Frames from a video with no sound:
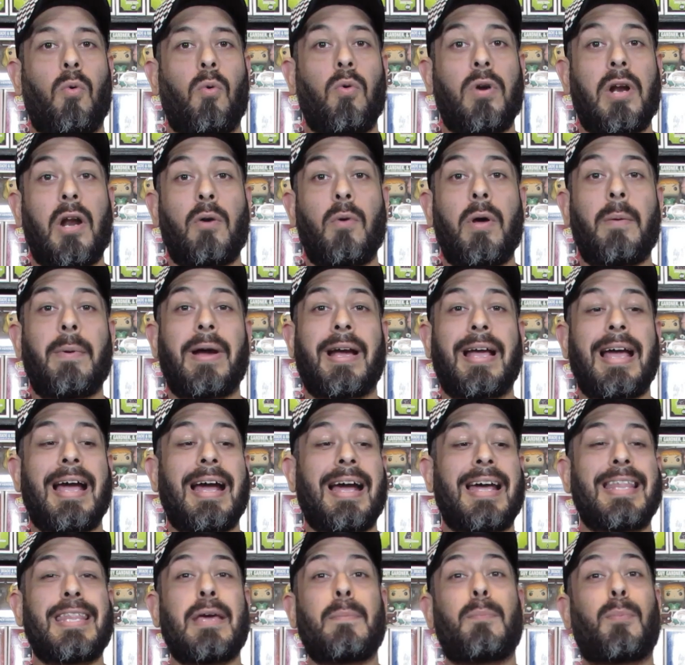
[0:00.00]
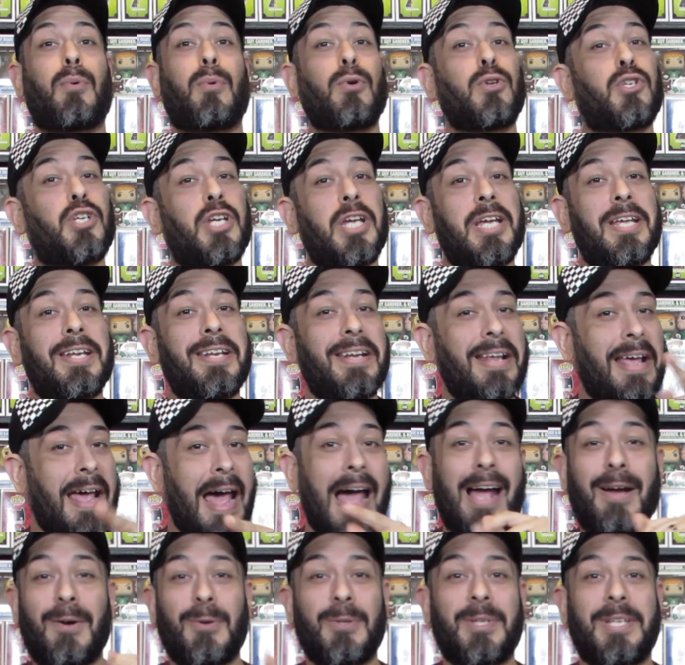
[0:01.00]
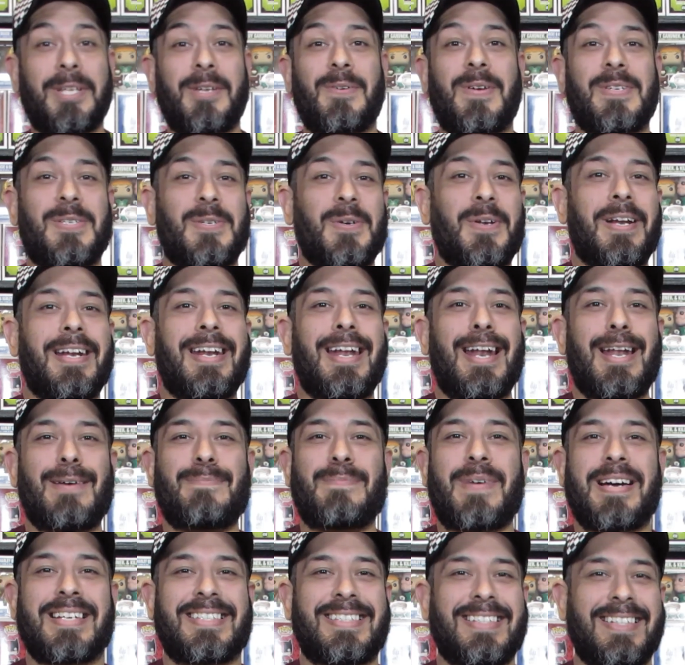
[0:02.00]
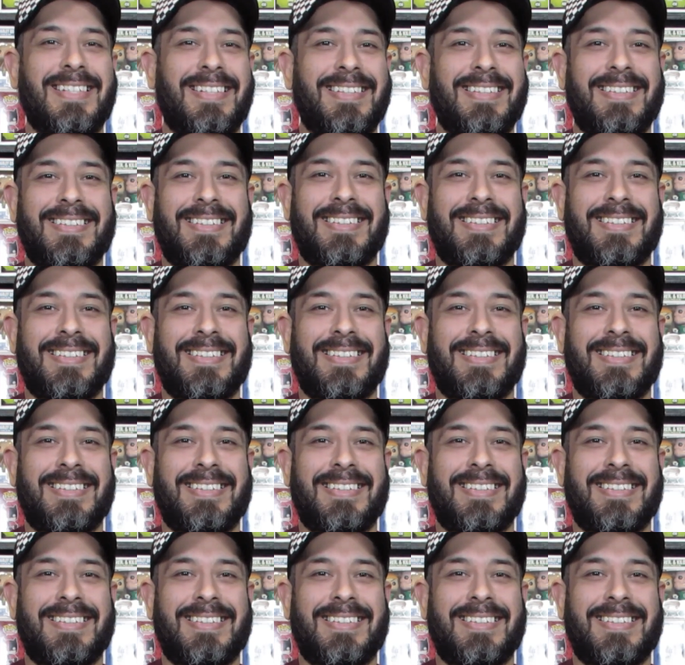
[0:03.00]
una nueva caja de Puchin a continuación en el unboxing.